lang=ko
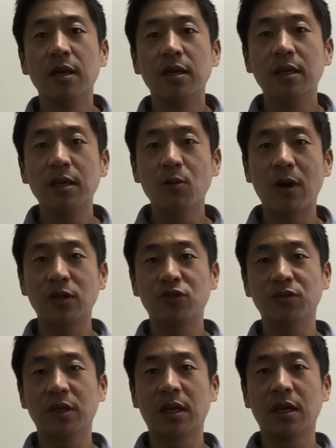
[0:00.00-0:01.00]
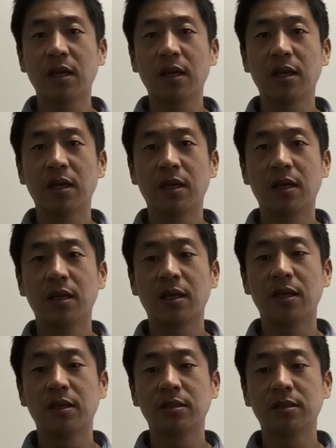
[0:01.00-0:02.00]
이 와중에
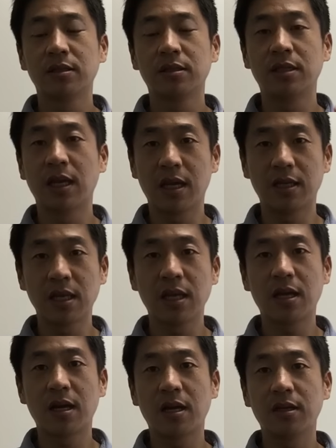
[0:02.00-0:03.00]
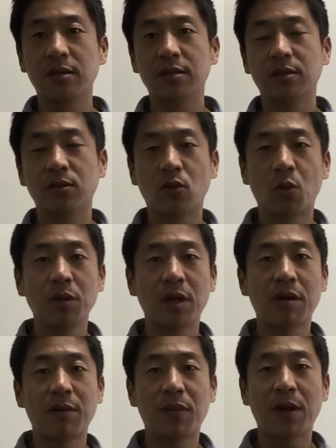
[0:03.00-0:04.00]
제가 생각하는
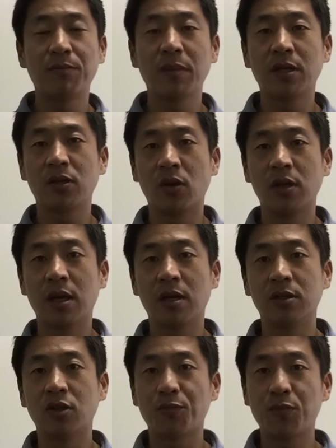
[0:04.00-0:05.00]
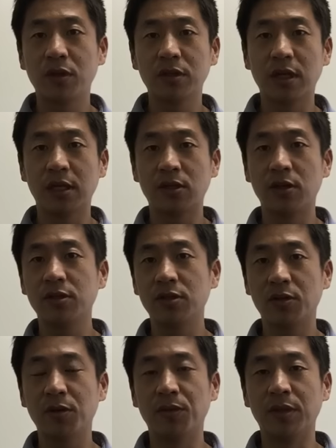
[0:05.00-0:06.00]
동남아 판매 전략은 첫 번째
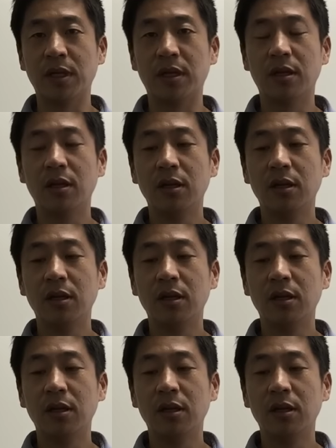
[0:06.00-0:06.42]
선점입니다.